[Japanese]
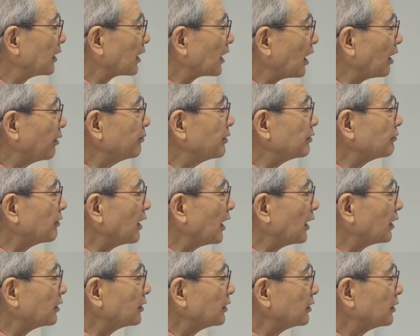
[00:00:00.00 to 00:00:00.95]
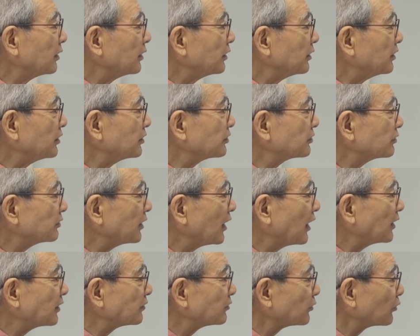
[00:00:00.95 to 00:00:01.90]
神は
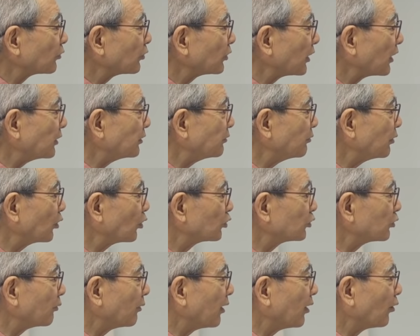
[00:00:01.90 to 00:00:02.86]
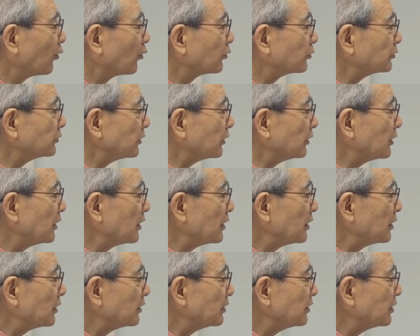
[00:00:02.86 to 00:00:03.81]
イスラエルの子らに御言葉を送り、
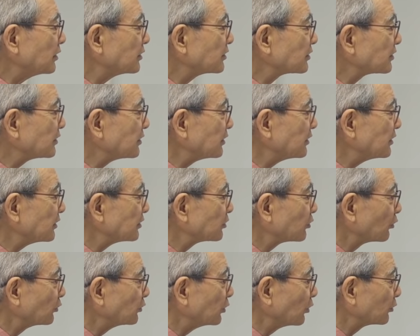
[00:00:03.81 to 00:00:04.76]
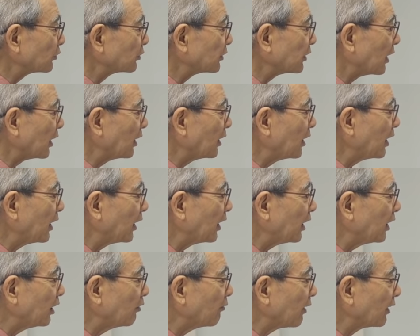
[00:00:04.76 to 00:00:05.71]
イエス・キリストによって
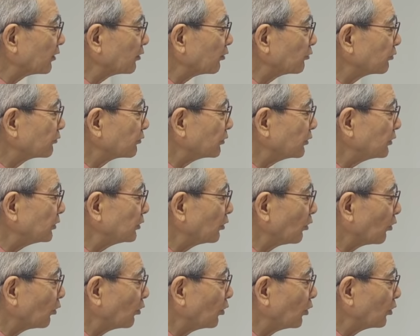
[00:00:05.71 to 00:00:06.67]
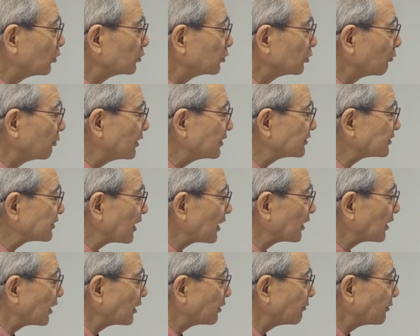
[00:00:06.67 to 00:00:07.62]
平和の福音を述べ伝
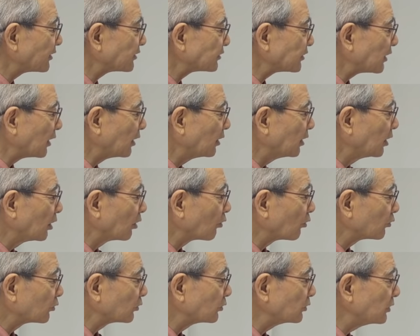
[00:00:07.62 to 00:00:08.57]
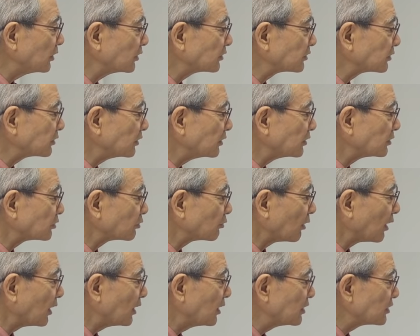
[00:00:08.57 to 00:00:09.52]
えられました。このイエス・キリスト
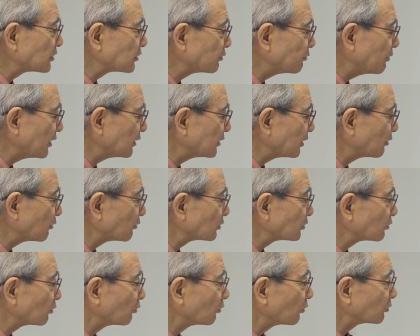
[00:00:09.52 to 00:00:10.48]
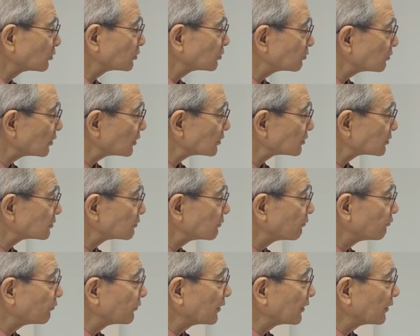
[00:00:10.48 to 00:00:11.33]
はすべての人の主です。